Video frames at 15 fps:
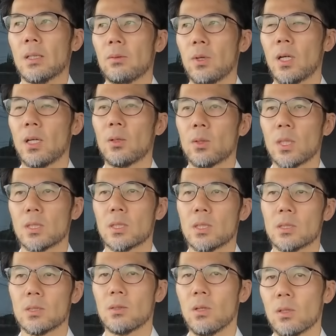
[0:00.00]
若い子たち
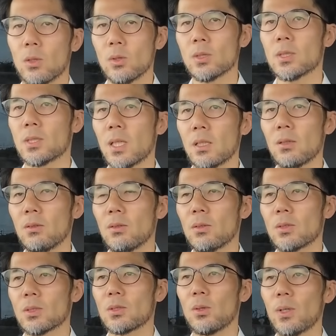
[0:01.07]
についてはどっちかという
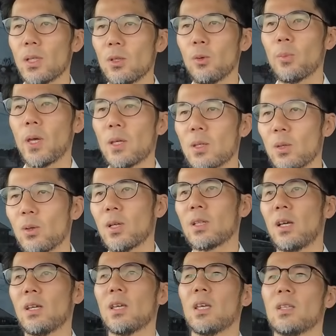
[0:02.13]
とそれの勉強が
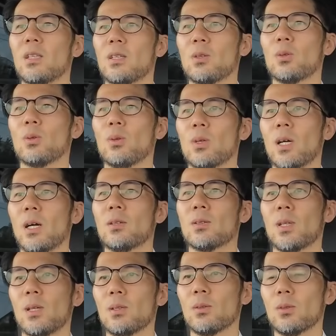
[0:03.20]
大変なところがあ
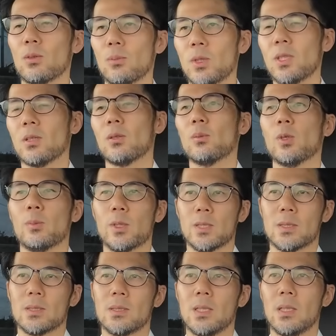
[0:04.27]
るなというのを見てて思いま
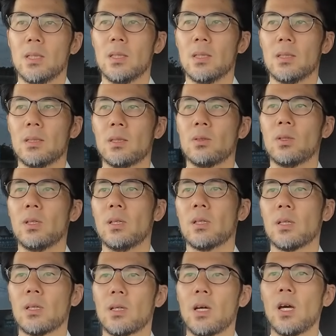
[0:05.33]
す。なの
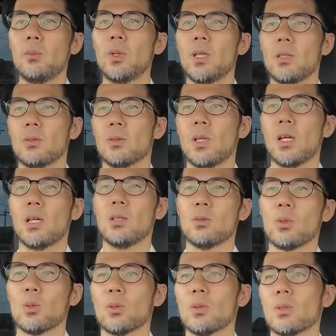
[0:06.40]
でカメラの中
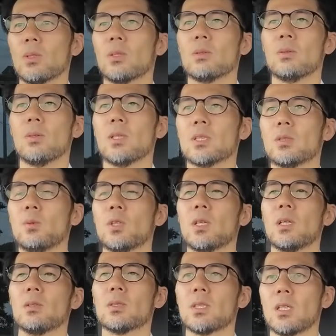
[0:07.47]
のことっていうのは絞り
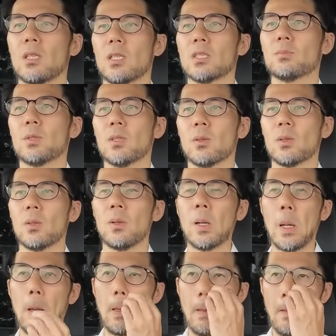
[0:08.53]
感度シャッタースピード
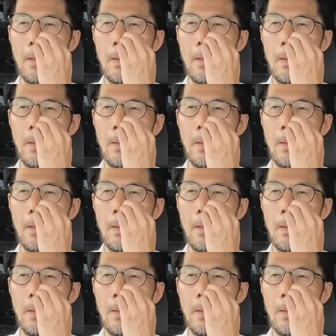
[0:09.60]
と